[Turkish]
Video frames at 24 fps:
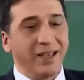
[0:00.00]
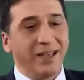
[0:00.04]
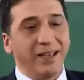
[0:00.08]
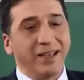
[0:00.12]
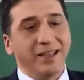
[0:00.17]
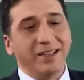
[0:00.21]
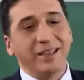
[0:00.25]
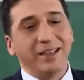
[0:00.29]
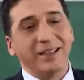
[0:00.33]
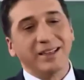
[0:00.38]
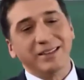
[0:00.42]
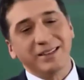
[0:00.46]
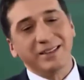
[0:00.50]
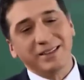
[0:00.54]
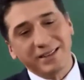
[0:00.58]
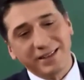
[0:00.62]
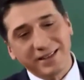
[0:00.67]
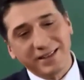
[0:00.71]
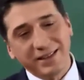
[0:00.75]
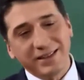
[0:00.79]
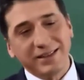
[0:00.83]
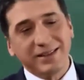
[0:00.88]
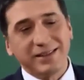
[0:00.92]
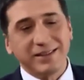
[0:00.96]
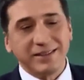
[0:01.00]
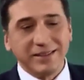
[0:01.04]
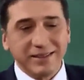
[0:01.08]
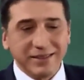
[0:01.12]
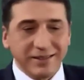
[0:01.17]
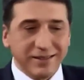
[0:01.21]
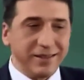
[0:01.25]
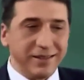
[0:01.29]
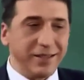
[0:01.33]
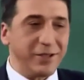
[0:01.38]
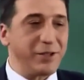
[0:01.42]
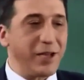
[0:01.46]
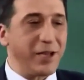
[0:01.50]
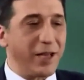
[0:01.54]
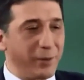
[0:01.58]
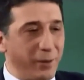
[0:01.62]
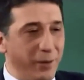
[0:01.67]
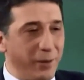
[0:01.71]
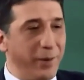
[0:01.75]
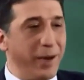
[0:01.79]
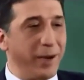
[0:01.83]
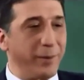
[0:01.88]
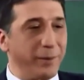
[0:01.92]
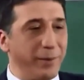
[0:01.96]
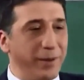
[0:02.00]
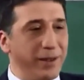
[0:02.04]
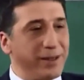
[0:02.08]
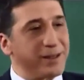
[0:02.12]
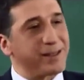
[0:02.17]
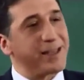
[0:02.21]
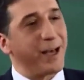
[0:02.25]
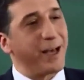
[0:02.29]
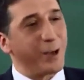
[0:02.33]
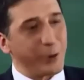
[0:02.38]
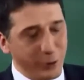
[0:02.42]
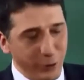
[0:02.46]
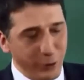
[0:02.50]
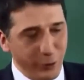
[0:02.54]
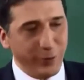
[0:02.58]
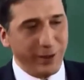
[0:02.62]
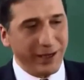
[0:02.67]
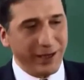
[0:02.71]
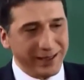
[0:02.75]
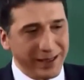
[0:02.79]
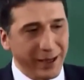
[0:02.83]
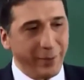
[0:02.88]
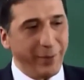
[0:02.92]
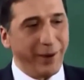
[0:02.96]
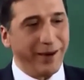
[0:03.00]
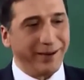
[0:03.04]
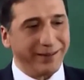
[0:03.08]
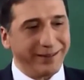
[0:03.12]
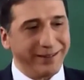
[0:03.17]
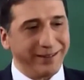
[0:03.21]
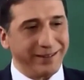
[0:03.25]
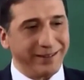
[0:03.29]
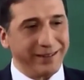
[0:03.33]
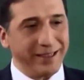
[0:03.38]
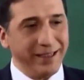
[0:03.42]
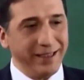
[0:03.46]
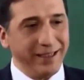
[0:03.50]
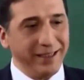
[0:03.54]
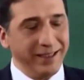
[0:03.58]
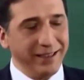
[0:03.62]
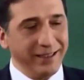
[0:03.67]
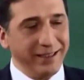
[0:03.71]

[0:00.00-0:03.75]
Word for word: de çalışıyor. Siz Neşe Hanım'a bakmayın sağ olsun o biraz abartır.